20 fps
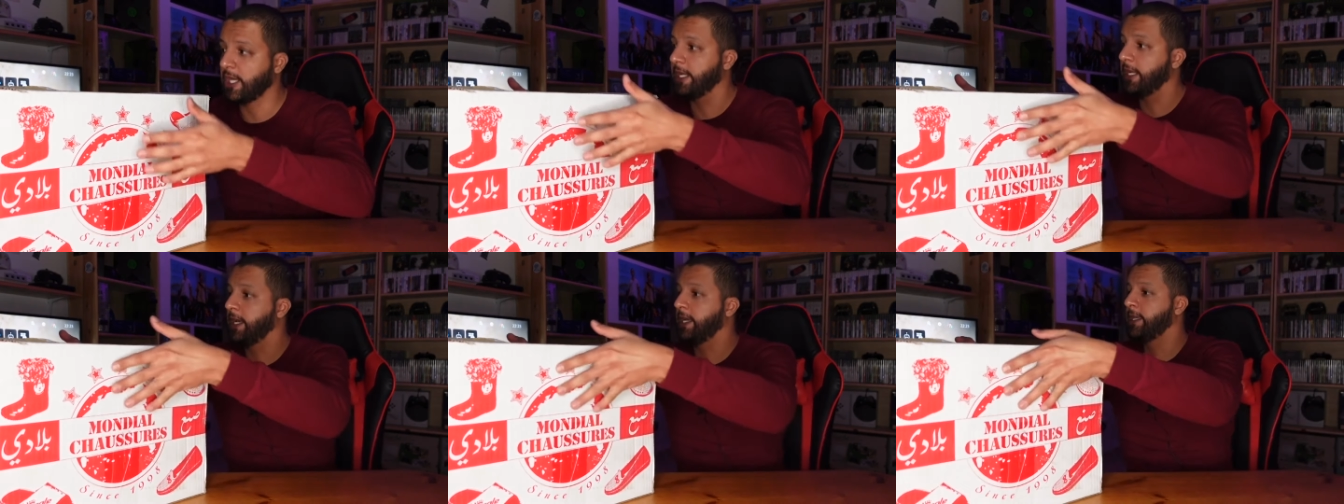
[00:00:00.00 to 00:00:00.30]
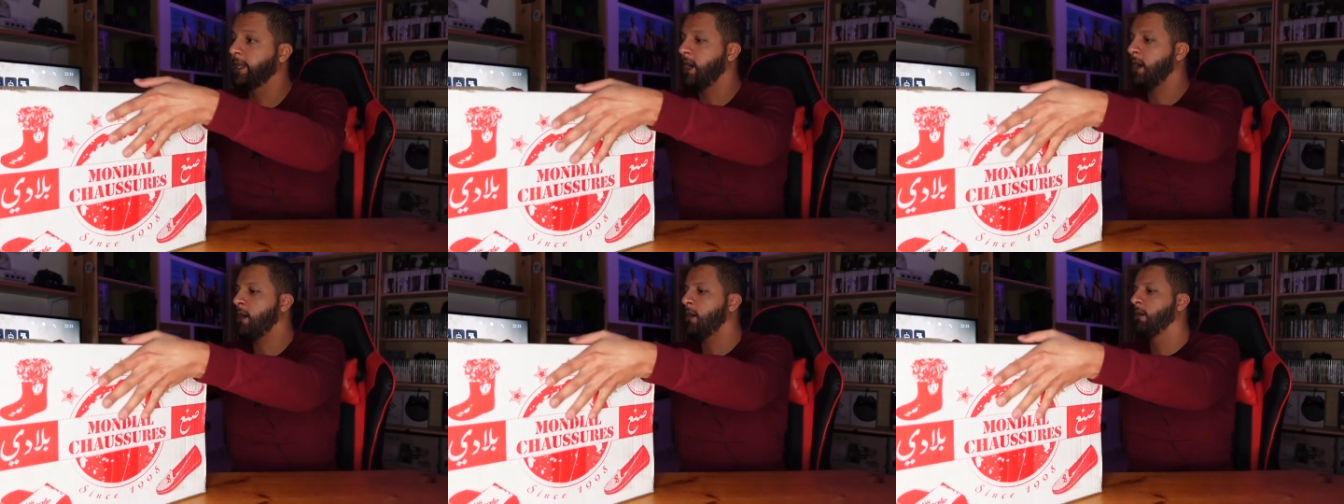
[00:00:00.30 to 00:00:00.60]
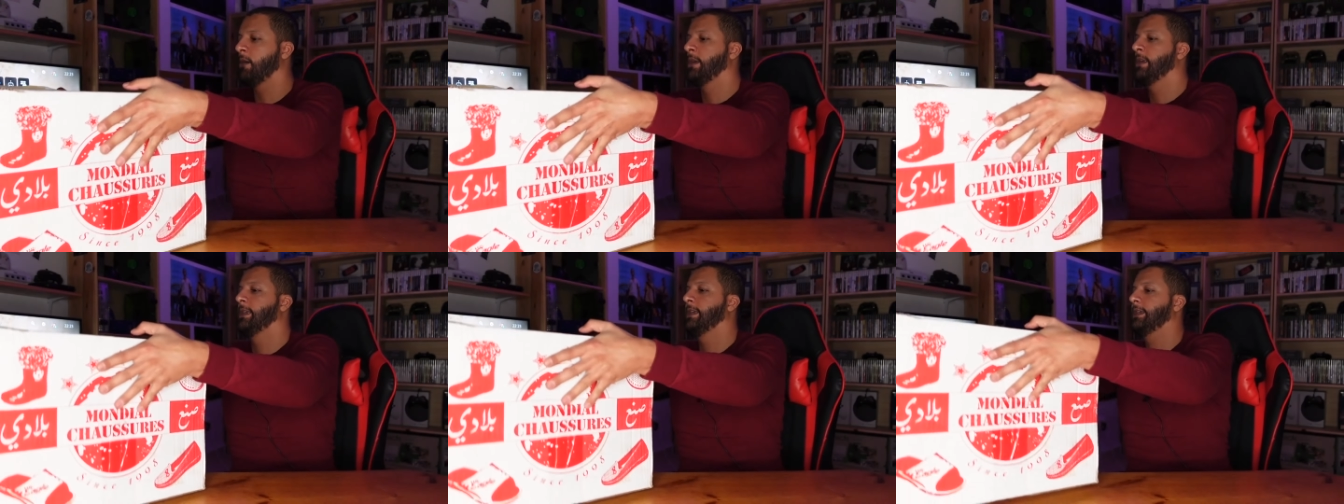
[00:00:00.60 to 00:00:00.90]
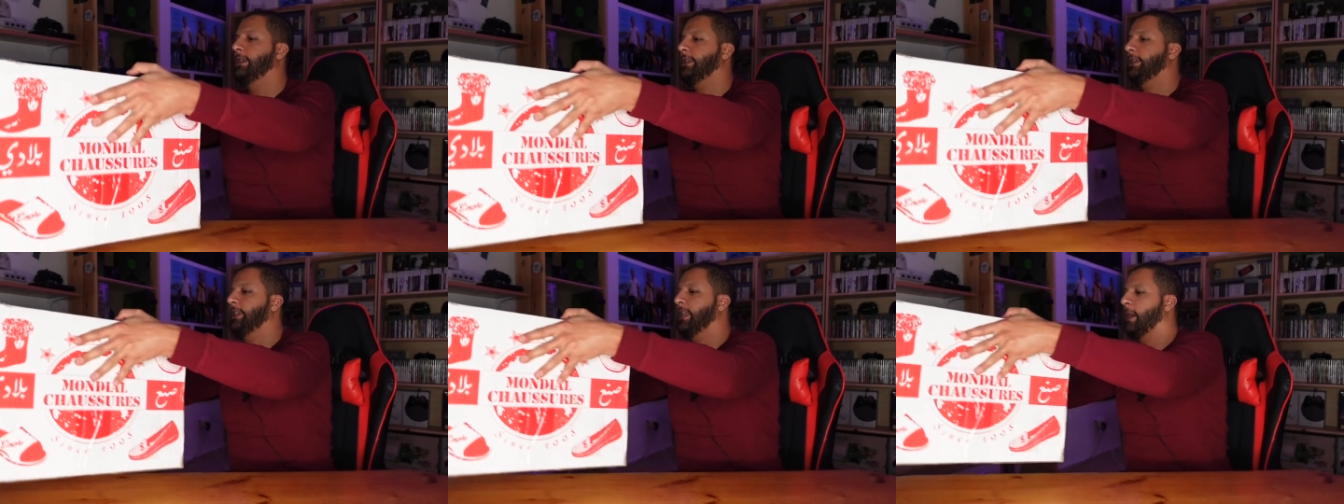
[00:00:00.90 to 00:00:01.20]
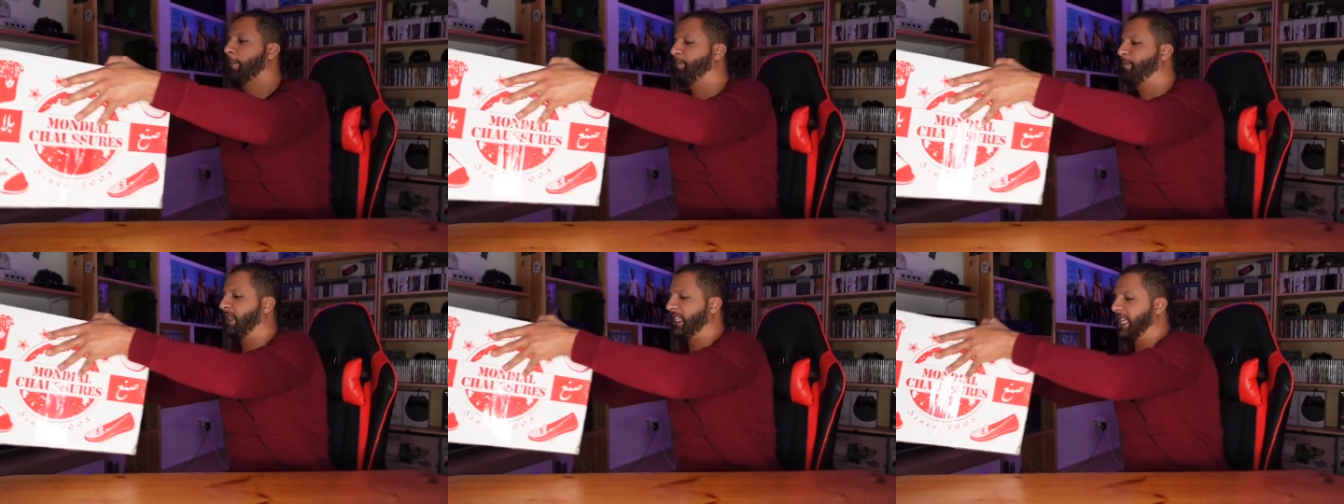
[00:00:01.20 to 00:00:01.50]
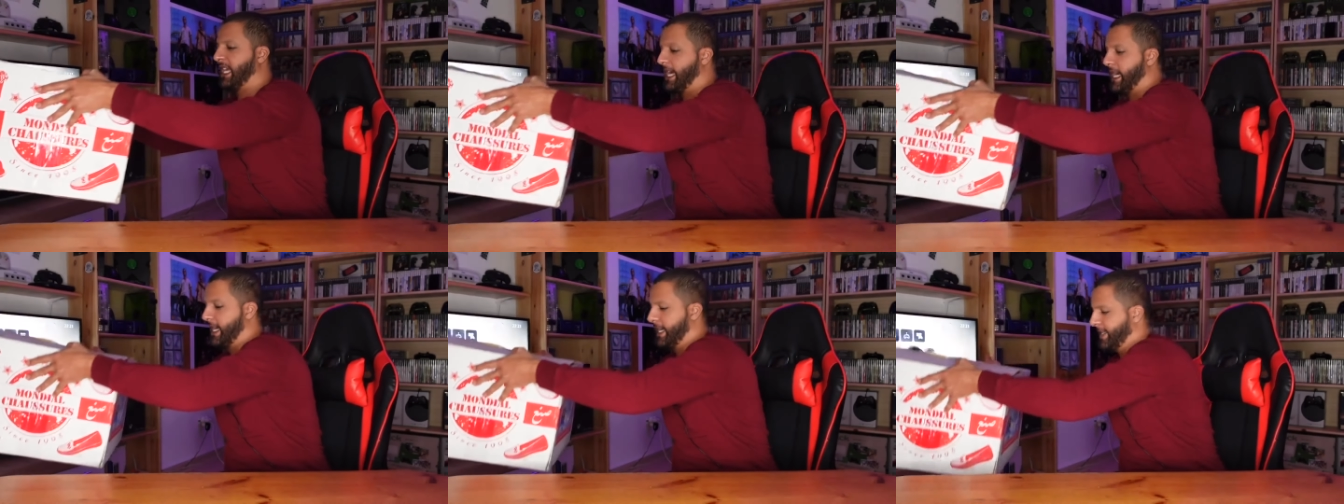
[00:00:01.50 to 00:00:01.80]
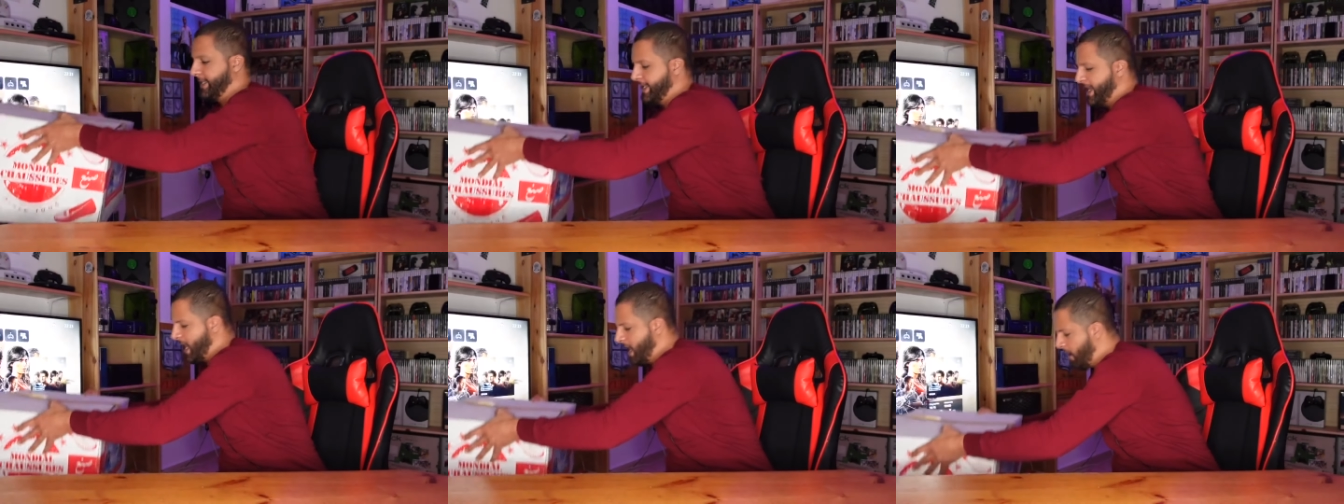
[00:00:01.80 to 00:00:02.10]
هنايا نهبطها اه
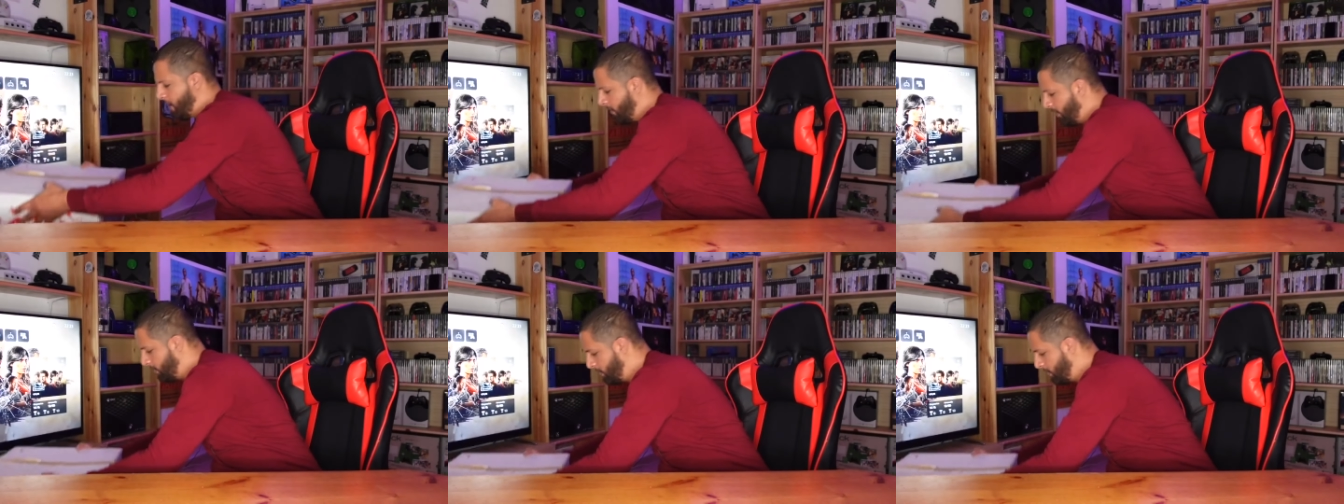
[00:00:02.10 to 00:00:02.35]
هنا